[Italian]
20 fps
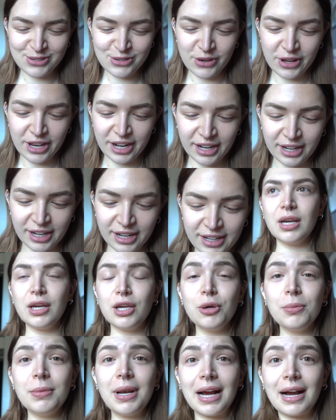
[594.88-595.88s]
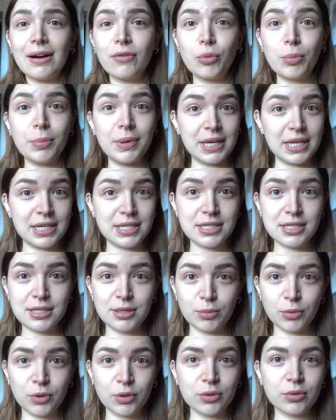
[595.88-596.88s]
giorni io me la cavo
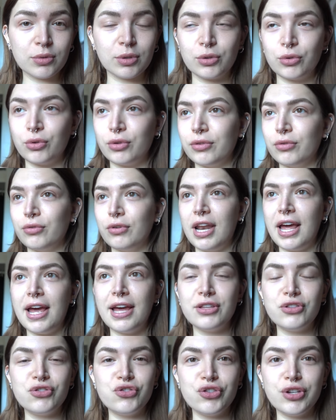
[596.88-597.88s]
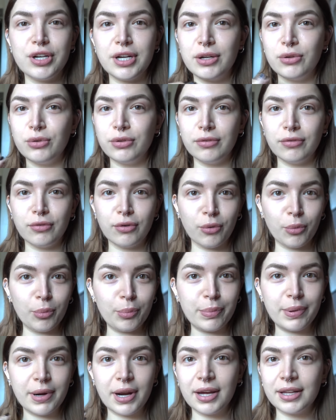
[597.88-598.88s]
benissimo quando lo devo leggere lo devo
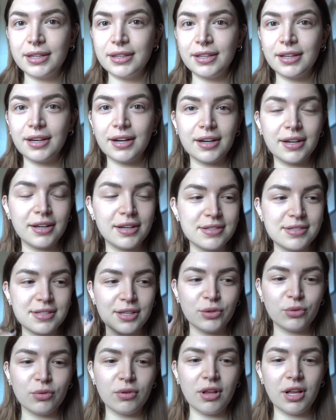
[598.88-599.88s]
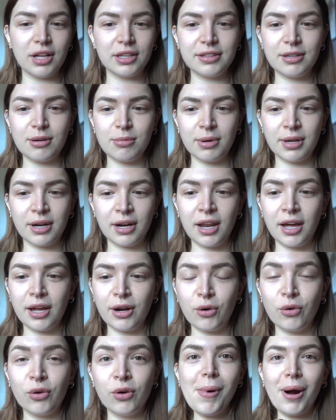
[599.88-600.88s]
comprendere e sento gli altri
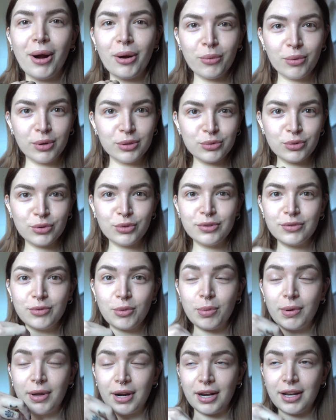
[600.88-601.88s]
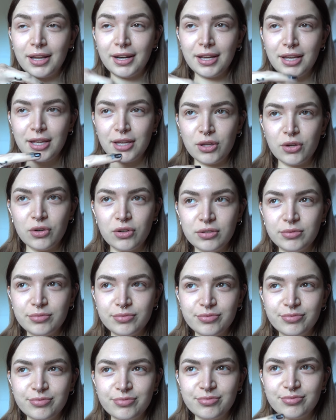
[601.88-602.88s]
parlarlo ma quando quando lo devo parlare io
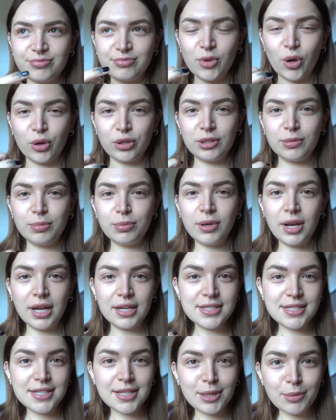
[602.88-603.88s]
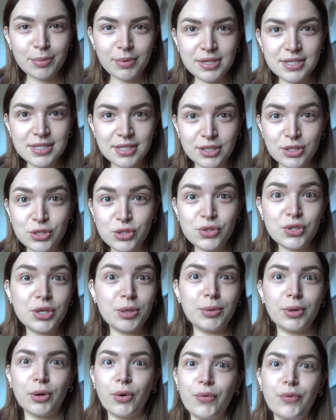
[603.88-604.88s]
ho tipo l'ansia da prestazione
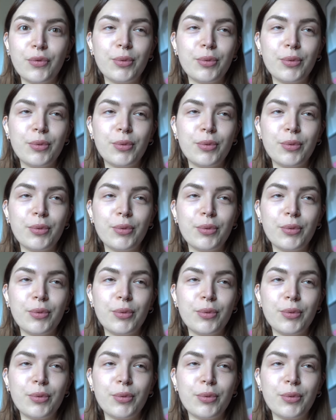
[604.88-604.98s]
perché